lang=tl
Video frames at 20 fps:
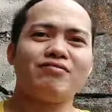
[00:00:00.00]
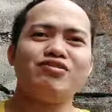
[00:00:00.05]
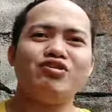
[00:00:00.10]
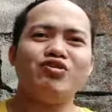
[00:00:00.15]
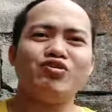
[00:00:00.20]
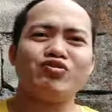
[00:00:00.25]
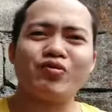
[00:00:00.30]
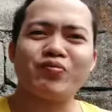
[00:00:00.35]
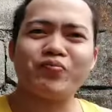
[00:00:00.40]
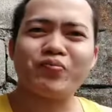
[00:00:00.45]
Ang
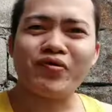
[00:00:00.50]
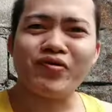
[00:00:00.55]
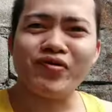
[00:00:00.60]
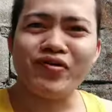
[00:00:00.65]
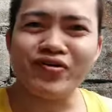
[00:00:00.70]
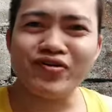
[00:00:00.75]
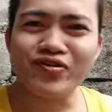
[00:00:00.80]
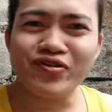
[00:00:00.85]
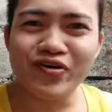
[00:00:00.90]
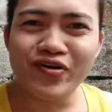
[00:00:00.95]
hirap
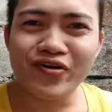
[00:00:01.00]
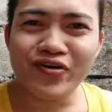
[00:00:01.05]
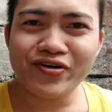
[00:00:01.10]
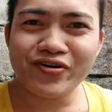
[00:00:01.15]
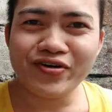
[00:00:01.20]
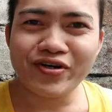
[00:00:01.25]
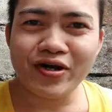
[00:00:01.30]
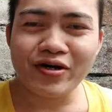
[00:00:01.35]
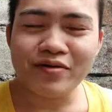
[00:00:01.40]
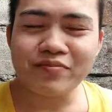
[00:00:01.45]
pala
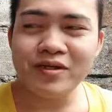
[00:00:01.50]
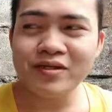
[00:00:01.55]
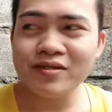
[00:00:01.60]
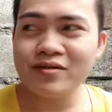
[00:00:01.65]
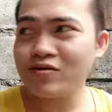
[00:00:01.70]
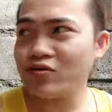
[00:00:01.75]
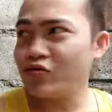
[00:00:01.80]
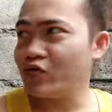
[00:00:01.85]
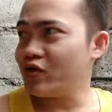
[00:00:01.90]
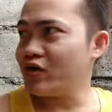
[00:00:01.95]
niya. Grabe,
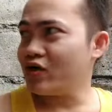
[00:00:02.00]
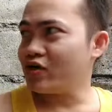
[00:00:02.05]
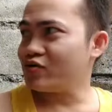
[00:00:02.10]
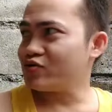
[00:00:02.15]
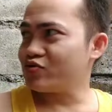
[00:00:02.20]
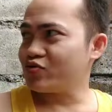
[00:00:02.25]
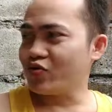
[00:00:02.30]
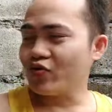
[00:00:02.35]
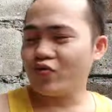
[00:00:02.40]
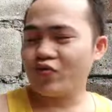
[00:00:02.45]
nang
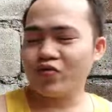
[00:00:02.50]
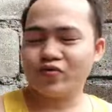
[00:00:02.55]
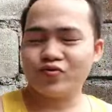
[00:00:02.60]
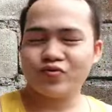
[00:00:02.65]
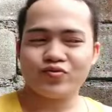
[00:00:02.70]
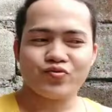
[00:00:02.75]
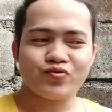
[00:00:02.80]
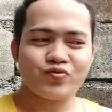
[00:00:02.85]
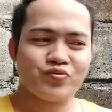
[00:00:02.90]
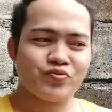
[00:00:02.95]
walang
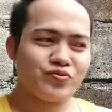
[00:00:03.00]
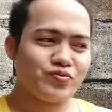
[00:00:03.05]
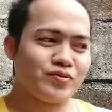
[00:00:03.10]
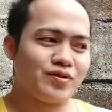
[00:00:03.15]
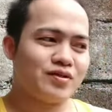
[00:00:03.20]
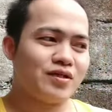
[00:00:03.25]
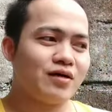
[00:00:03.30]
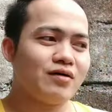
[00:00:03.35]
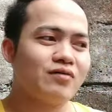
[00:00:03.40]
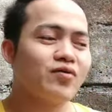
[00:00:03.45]
song.
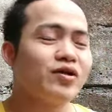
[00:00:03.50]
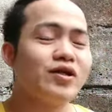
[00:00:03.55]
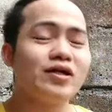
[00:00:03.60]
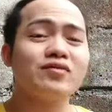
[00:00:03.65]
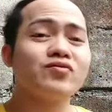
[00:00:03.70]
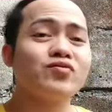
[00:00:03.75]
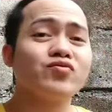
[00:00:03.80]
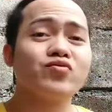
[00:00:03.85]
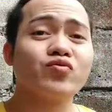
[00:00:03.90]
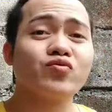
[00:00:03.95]
So, nang
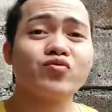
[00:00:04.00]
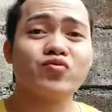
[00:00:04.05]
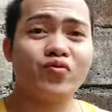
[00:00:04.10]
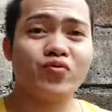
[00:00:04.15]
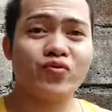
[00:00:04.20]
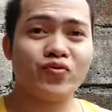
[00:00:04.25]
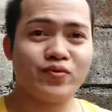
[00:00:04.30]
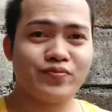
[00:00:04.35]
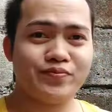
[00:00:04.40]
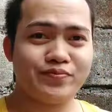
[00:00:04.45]
walang
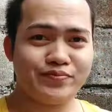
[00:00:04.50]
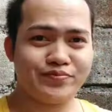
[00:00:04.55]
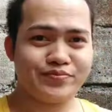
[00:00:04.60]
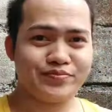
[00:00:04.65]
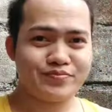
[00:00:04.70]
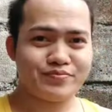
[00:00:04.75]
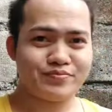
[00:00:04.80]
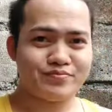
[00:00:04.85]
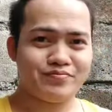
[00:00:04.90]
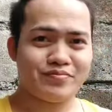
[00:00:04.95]
tugtog.
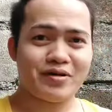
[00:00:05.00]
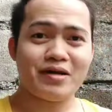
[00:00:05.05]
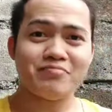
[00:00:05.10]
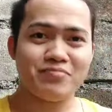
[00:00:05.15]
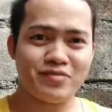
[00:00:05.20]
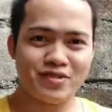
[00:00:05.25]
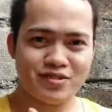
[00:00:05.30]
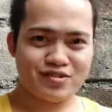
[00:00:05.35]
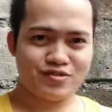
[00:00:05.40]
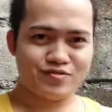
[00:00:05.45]

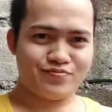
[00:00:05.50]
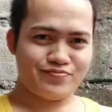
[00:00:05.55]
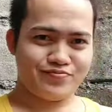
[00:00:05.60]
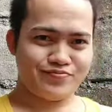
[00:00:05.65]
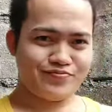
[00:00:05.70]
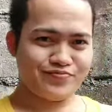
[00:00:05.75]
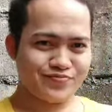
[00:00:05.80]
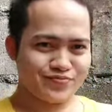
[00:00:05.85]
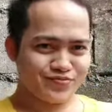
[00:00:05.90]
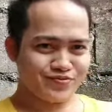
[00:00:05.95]
Promise
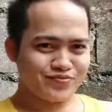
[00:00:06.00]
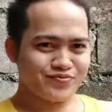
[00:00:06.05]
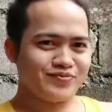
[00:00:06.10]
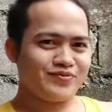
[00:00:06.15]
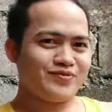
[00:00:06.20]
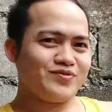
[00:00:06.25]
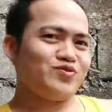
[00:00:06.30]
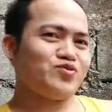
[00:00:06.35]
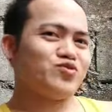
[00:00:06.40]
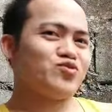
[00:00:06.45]

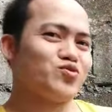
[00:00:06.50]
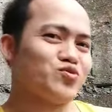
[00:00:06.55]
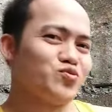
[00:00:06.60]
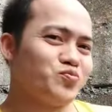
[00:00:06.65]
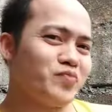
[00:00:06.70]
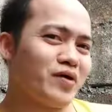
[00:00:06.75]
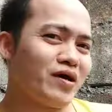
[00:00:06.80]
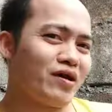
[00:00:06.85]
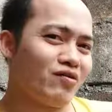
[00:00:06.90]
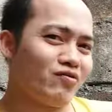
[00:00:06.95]

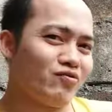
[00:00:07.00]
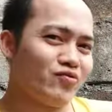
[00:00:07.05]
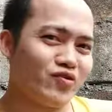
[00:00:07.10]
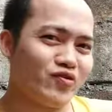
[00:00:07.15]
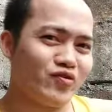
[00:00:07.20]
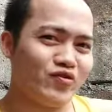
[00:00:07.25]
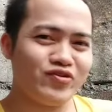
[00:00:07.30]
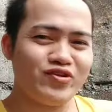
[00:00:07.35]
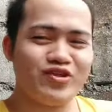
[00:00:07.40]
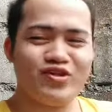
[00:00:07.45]
parang
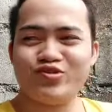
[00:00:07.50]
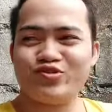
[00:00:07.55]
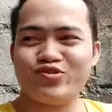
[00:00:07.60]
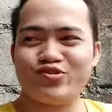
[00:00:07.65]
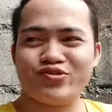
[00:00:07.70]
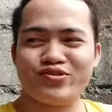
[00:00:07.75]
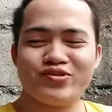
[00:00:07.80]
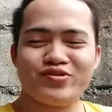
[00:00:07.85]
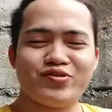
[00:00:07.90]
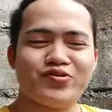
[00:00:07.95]

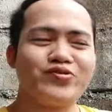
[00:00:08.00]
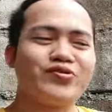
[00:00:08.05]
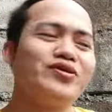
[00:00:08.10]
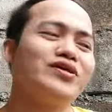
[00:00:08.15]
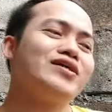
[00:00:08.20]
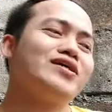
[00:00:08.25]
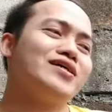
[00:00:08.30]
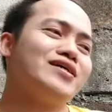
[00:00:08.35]
nag-audition ito.